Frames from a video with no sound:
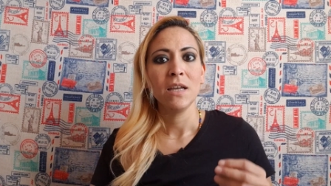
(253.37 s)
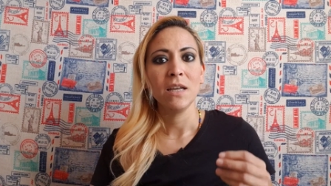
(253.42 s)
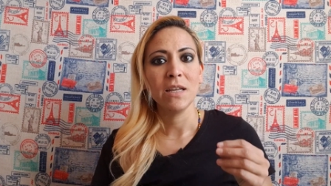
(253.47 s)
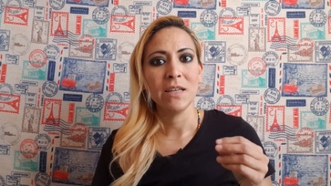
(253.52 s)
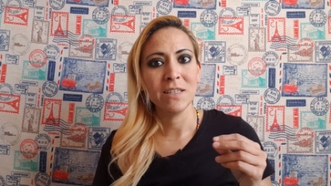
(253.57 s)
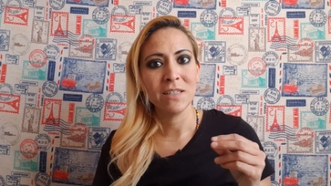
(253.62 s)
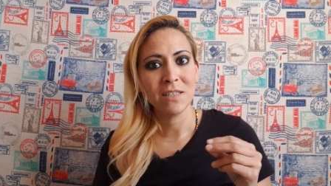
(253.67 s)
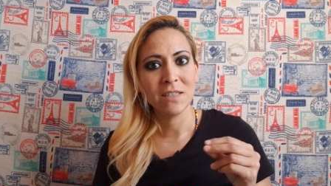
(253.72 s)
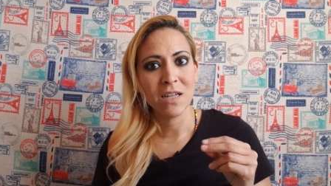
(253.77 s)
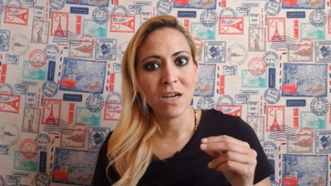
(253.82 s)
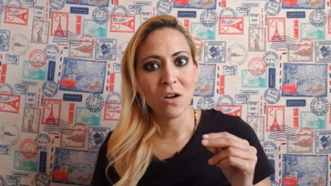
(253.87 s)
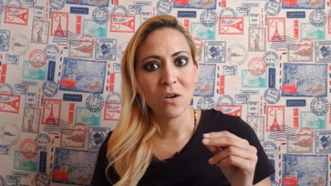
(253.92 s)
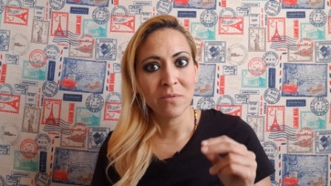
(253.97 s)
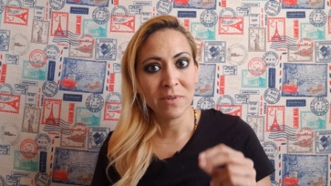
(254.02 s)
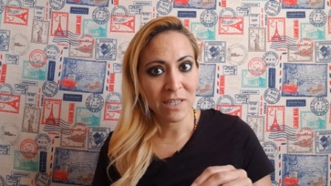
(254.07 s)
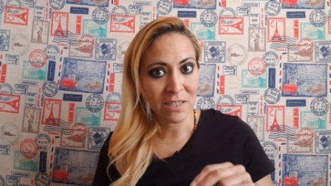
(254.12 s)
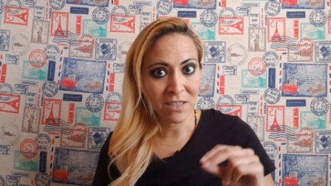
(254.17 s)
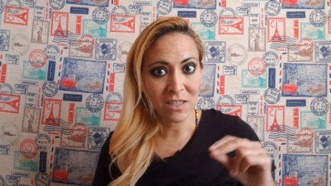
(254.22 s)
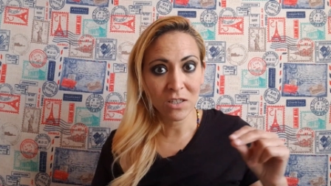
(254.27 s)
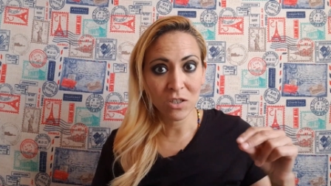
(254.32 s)
este, lo
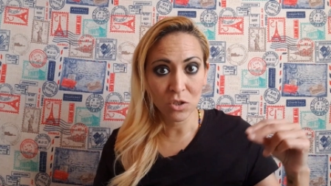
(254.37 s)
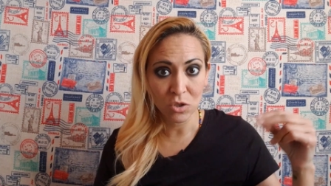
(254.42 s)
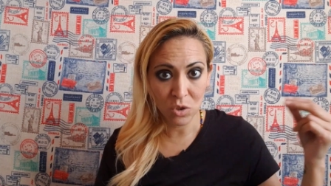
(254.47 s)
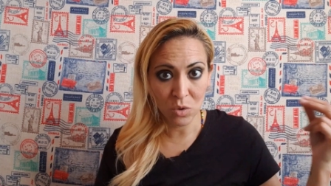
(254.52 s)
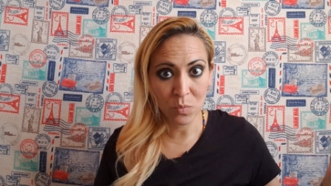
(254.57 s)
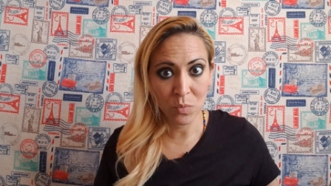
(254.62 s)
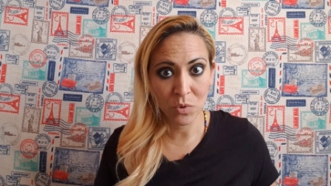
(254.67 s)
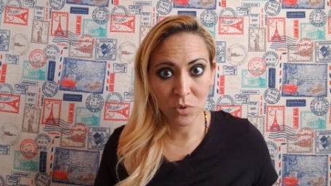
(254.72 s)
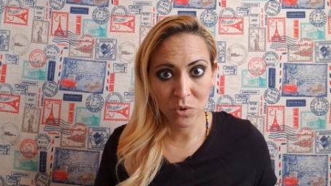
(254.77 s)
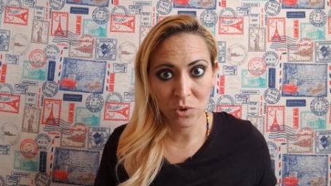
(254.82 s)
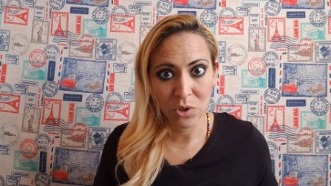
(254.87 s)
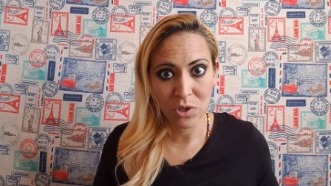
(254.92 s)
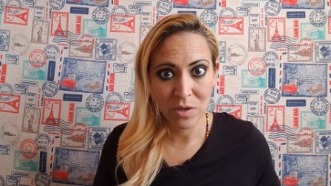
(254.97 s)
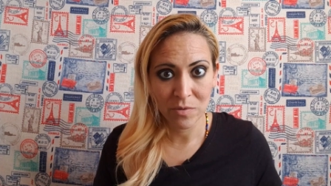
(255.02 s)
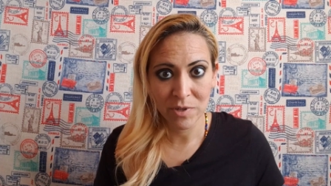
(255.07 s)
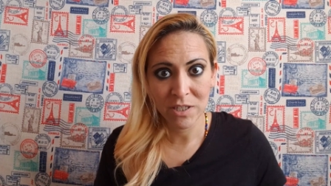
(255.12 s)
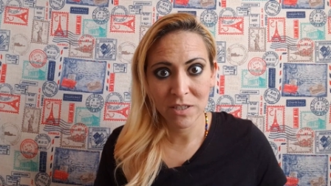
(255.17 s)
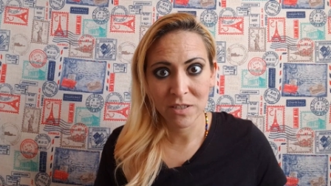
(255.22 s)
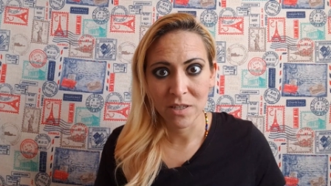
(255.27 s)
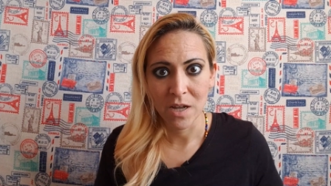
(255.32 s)
vean desde otro punto de
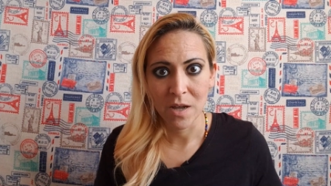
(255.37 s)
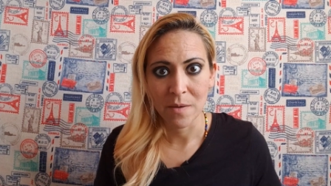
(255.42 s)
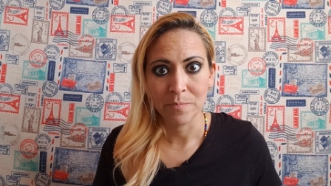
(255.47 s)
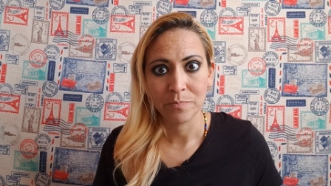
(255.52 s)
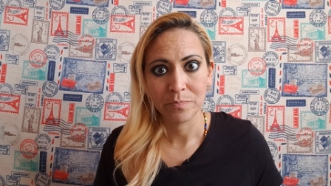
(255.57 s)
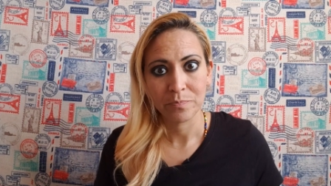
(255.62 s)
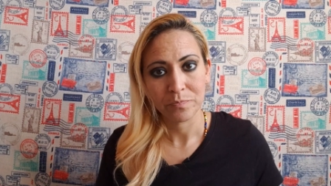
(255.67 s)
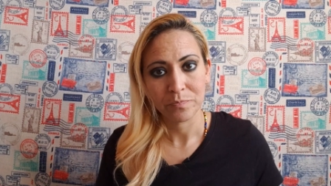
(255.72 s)
vista.